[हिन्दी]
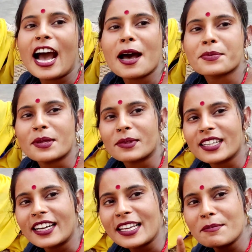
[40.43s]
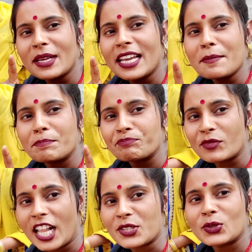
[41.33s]
आप सबके घर में
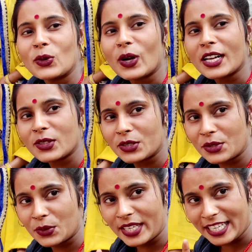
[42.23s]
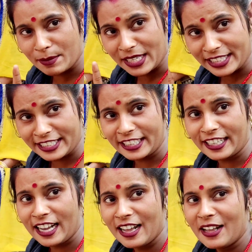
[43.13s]
हम्म, लहसुन होगा तो ज़रूर एक बार
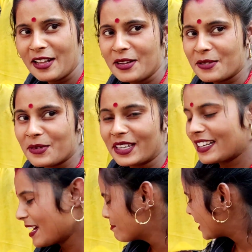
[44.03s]
देखिएगा वरना हम